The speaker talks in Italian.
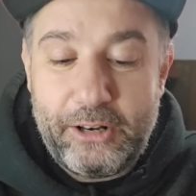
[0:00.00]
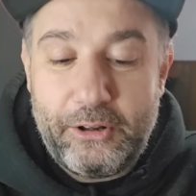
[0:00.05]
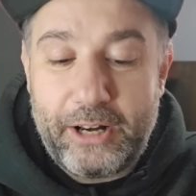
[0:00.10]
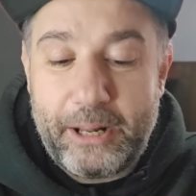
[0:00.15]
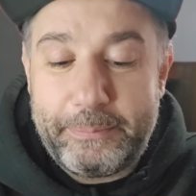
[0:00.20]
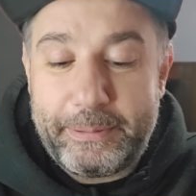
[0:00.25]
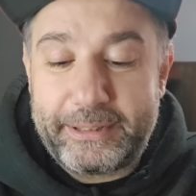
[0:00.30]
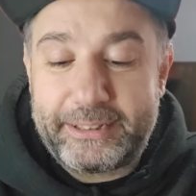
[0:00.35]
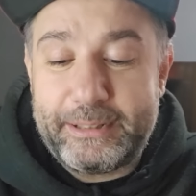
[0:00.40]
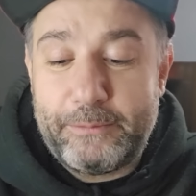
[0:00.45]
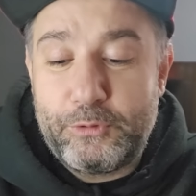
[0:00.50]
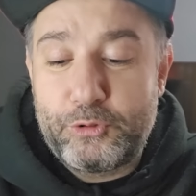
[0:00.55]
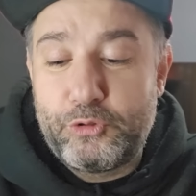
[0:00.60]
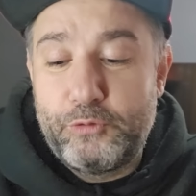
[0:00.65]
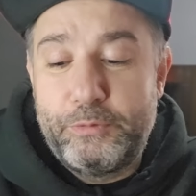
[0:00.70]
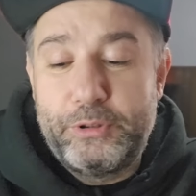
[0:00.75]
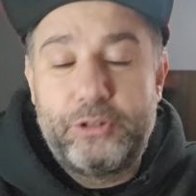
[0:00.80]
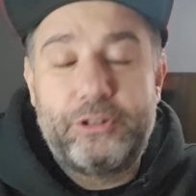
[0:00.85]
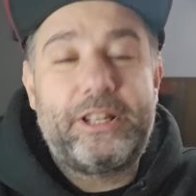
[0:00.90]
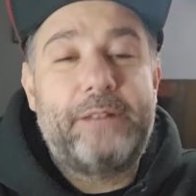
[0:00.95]
Allora, partiamo
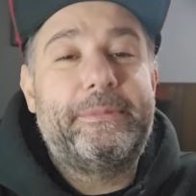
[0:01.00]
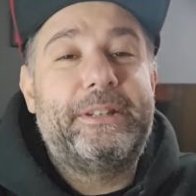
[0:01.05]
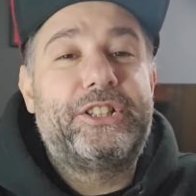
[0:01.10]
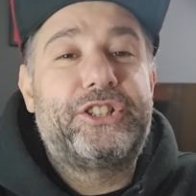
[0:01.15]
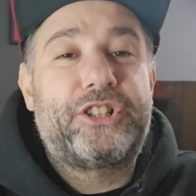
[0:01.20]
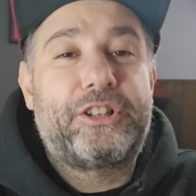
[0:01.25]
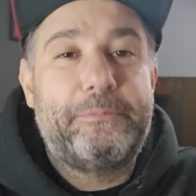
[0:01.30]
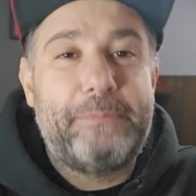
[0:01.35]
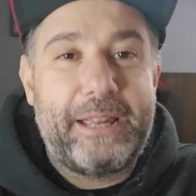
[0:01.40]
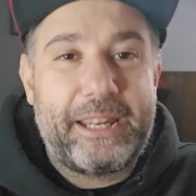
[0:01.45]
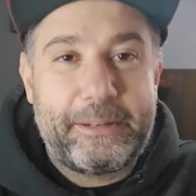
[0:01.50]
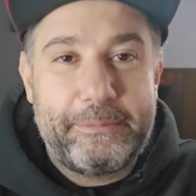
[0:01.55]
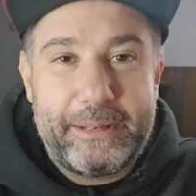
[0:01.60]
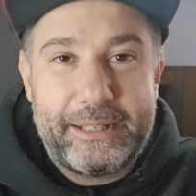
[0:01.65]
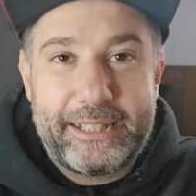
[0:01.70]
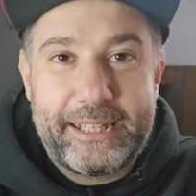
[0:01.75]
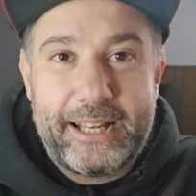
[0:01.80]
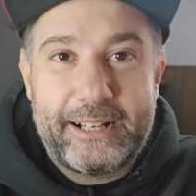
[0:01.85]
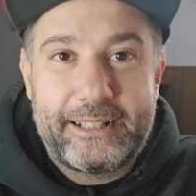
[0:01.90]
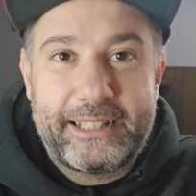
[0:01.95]
subito da Magic Mike
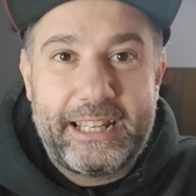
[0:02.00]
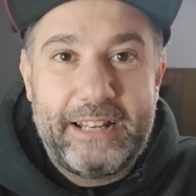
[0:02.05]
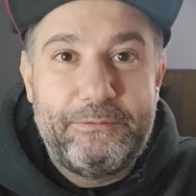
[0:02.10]
Magnan,